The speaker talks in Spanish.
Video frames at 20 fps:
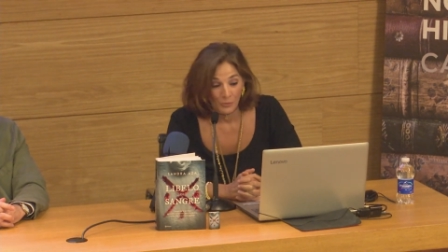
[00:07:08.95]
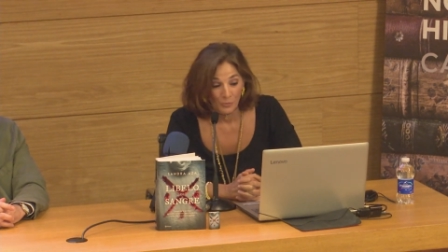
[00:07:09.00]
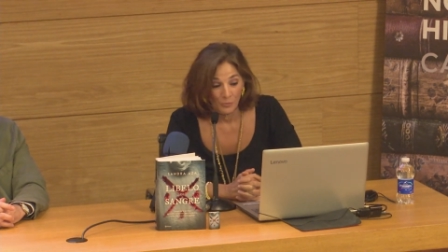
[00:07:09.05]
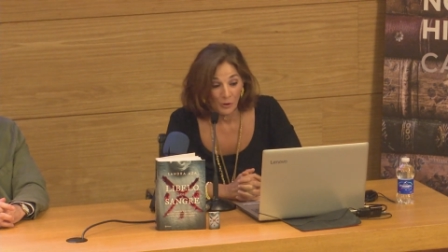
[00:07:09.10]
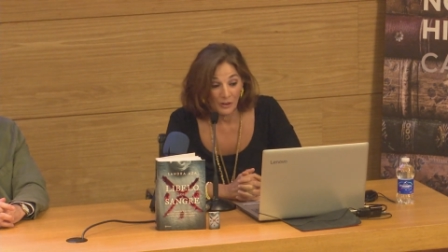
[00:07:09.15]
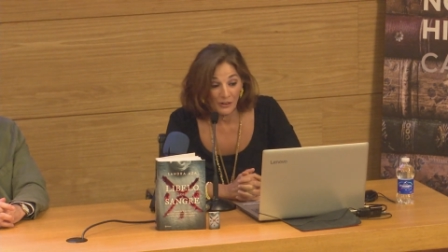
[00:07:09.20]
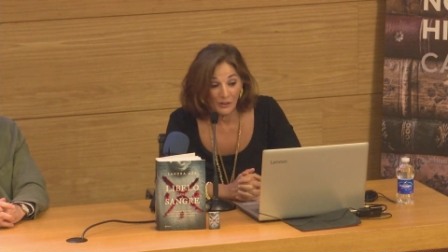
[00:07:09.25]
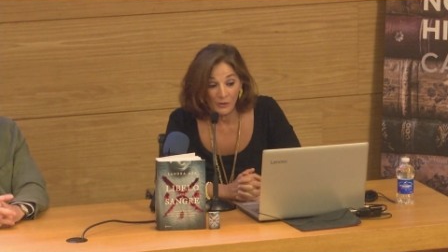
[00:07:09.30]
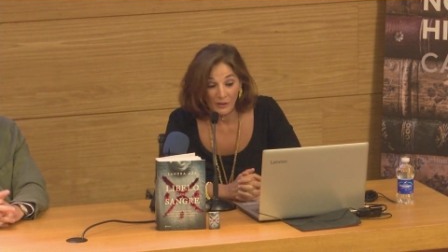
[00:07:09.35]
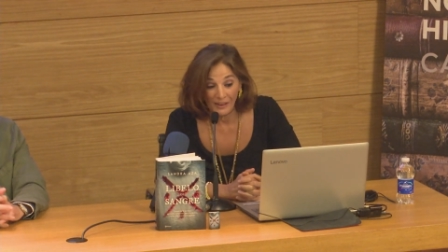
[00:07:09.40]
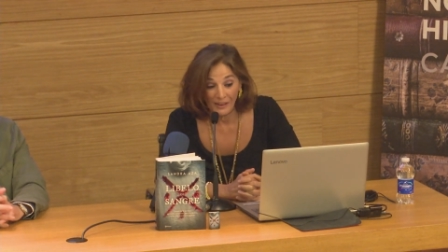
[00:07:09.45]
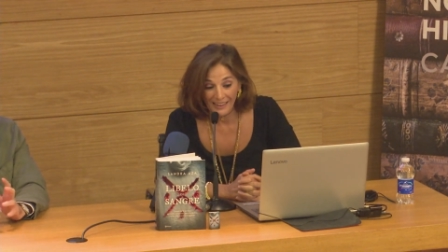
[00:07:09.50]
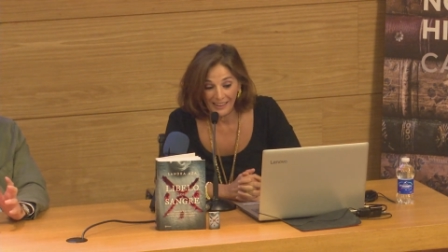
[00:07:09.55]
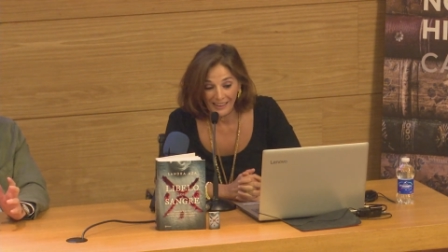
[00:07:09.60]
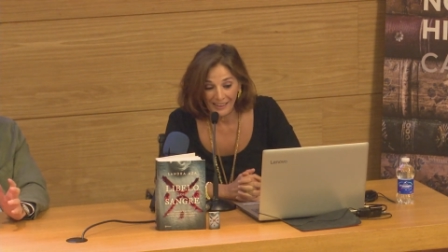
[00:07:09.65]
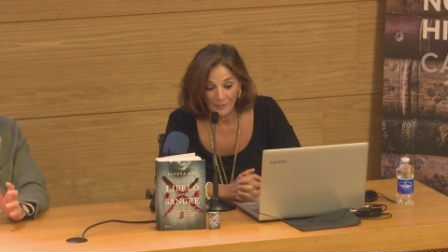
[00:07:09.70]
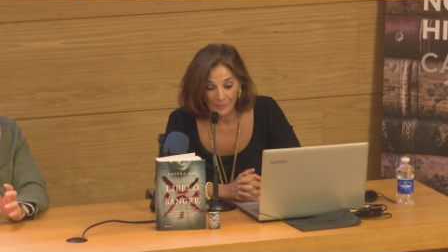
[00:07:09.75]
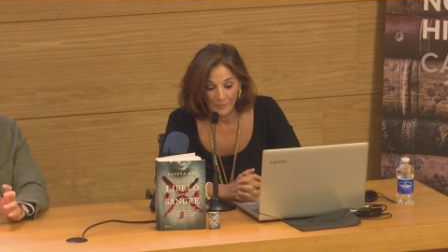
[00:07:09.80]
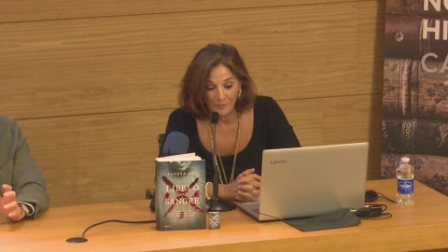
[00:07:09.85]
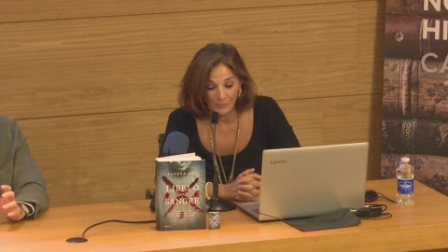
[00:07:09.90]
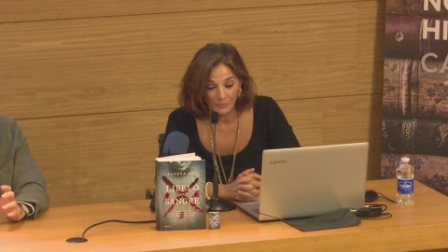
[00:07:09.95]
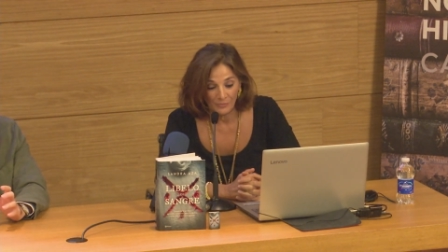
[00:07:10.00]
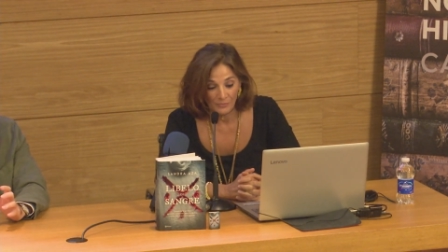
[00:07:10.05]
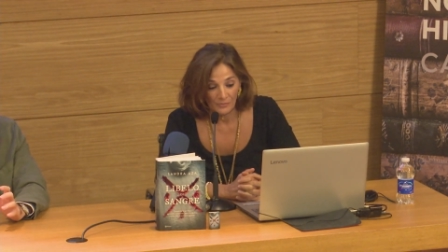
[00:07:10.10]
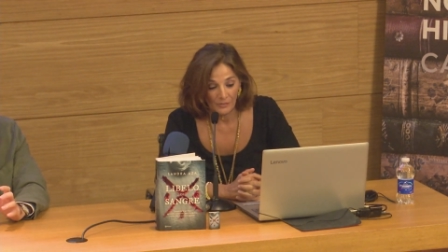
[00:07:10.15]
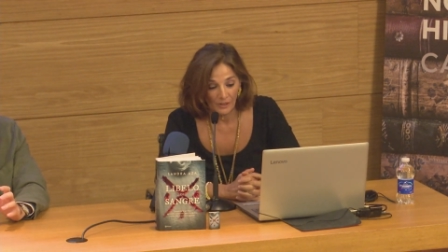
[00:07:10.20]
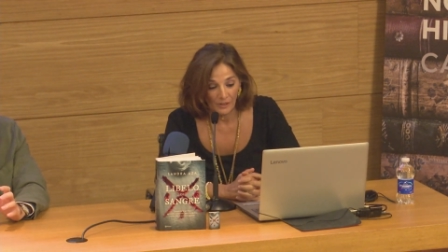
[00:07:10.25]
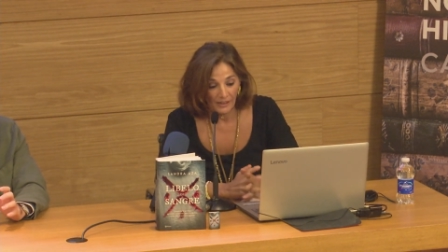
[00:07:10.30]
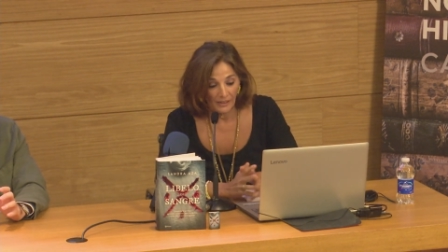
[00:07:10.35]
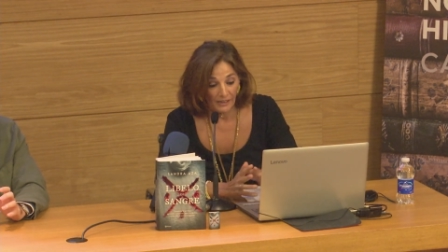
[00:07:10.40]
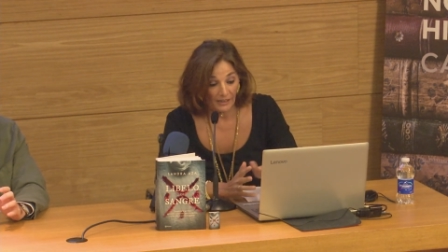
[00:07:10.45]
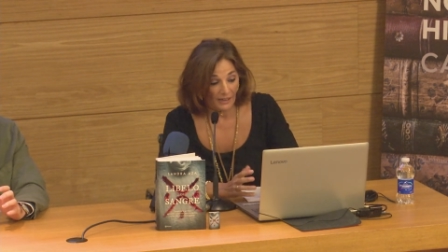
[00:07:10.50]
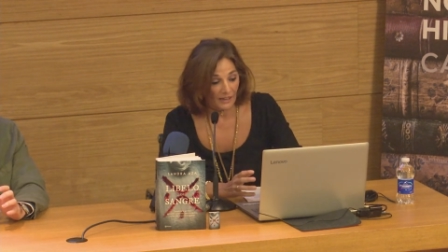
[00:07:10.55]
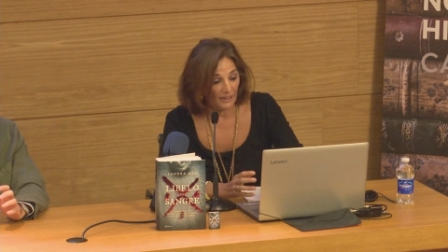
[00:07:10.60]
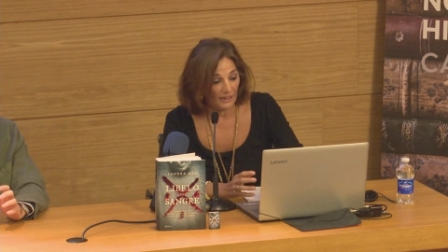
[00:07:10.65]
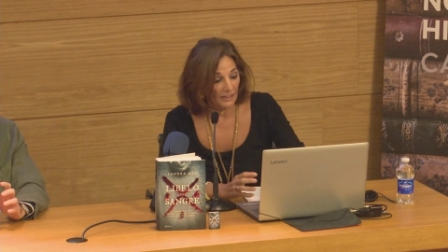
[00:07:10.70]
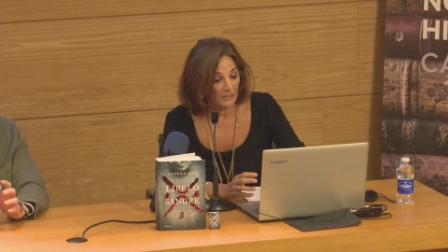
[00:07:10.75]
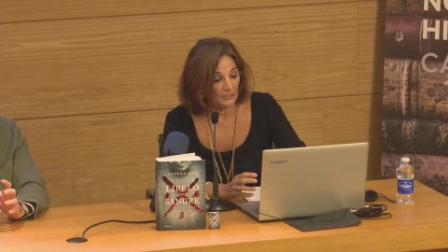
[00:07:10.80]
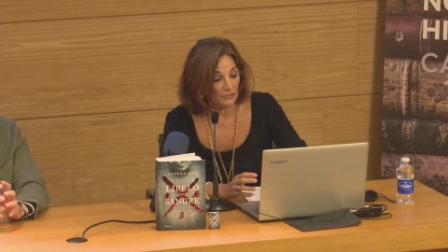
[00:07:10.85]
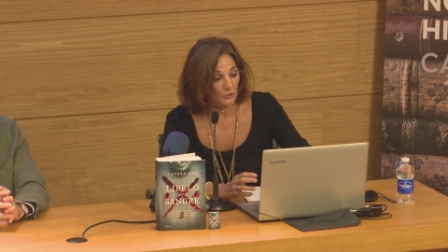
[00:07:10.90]
Bueno, em,
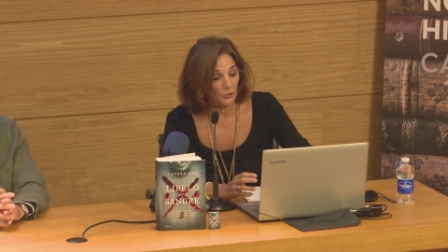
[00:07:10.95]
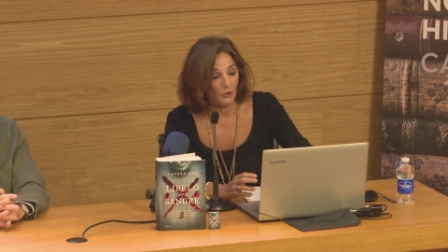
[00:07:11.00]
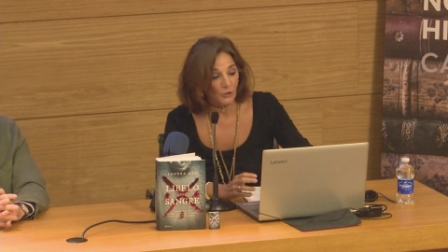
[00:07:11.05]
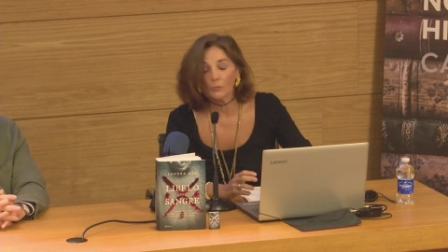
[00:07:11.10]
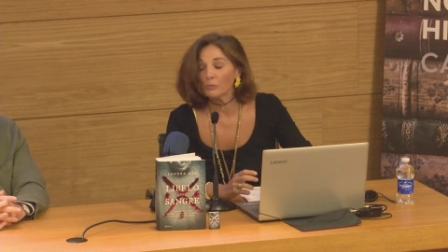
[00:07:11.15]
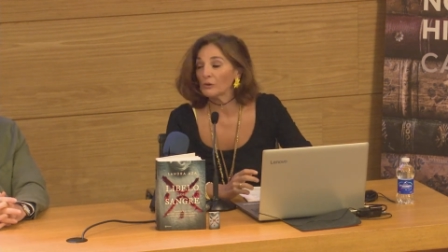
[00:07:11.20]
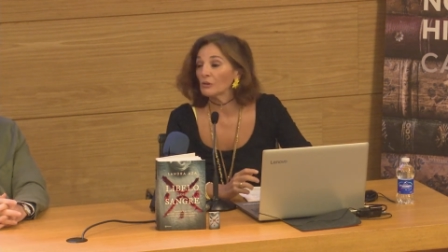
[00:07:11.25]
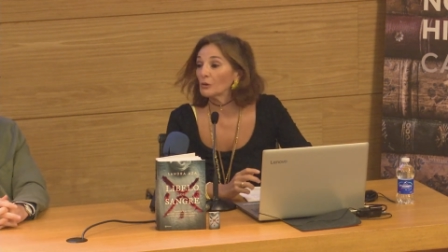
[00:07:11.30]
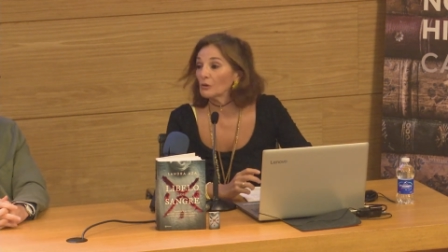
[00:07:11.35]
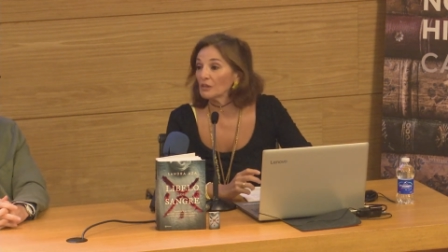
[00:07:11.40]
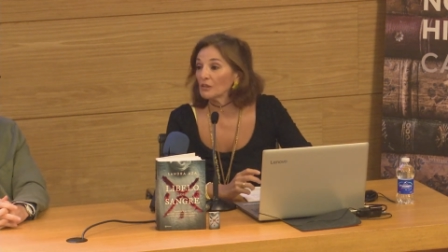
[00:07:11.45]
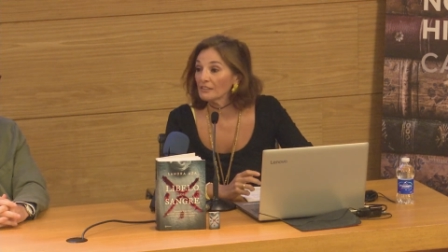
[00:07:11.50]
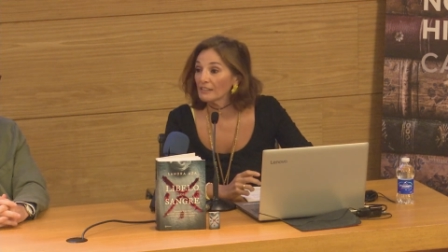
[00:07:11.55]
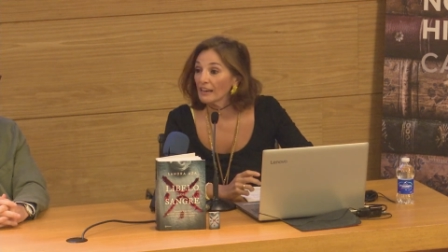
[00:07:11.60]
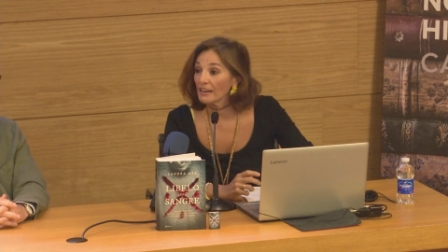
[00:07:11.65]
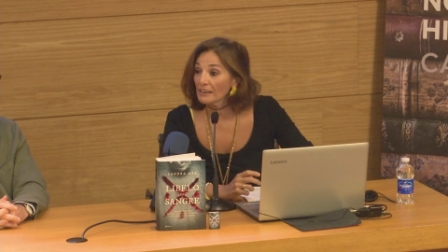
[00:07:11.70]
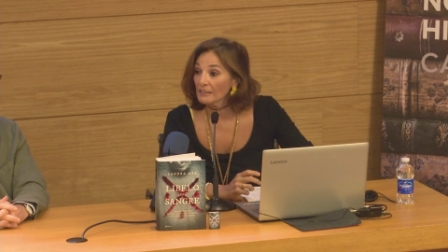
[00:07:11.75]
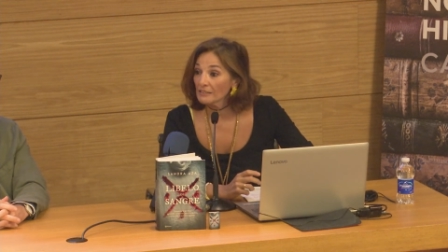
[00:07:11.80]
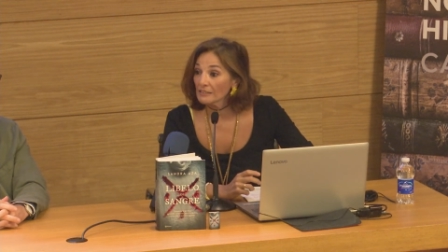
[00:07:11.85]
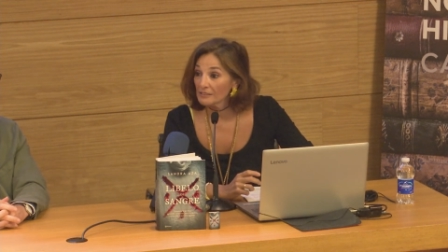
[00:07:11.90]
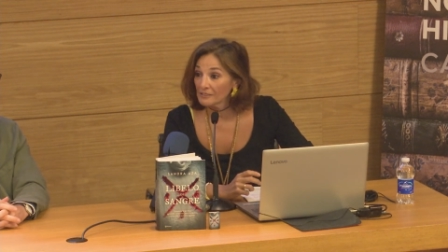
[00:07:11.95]
¿esto lo puedo quitar?